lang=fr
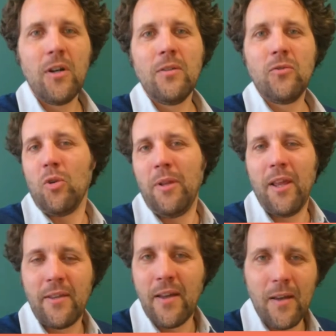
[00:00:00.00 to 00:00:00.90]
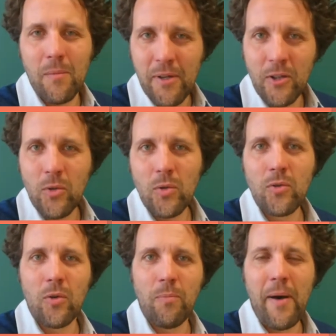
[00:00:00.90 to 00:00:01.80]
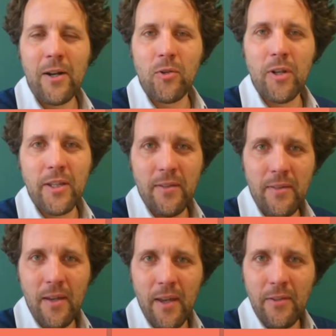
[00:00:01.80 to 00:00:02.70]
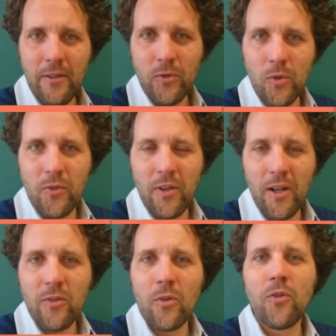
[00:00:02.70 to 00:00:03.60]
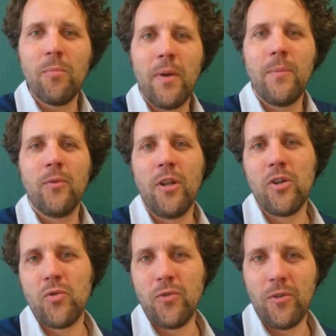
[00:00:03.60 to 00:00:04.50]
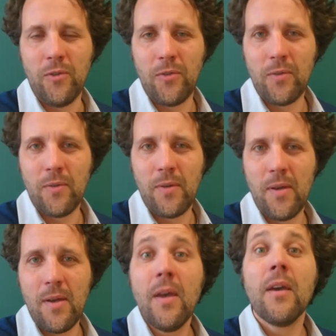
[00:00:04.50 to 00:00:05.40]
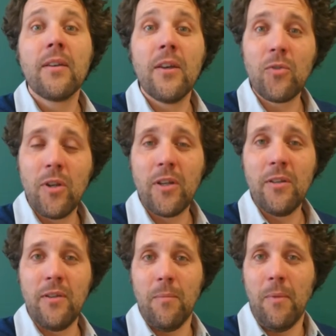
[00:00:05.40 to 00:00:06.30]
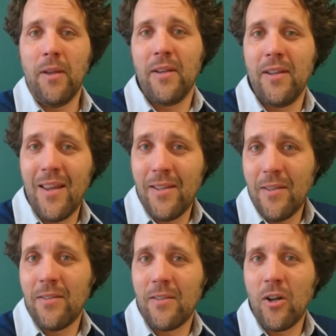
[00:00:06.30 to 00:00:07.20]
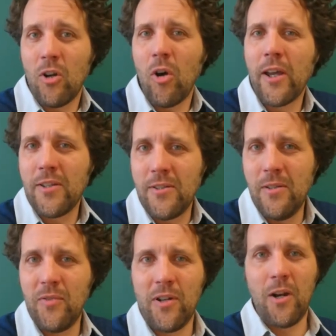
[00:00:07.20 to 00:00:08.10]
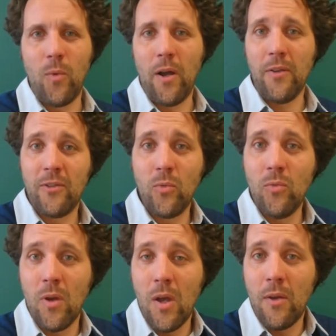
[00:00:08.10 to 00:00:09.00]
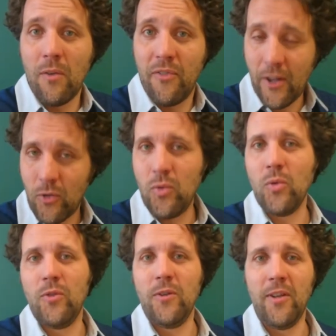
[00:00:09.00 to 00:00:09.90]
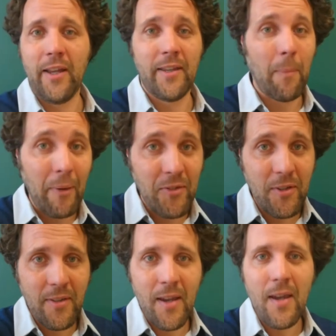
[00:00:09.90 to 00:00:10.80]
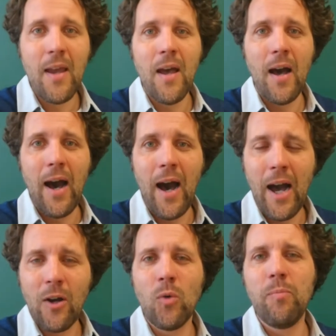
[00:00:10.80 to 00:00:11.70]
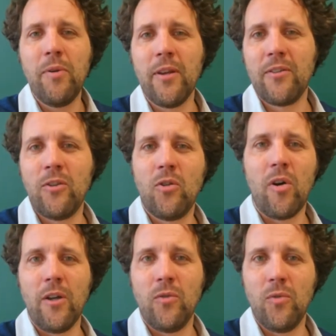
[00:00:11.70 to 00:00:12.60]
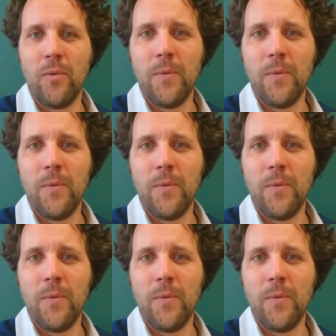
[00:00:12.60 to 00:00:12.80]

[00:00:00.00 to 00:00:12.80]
Thomas d'Aquin et bien d'autres parlent de l'équité et disent que c'est l'essence même de la justice. Qu'est-ce que l'équité L'équité, c'est un correctif à la loi, et c'est une vertu aussi, c'est la capacité à accomplir cette correction.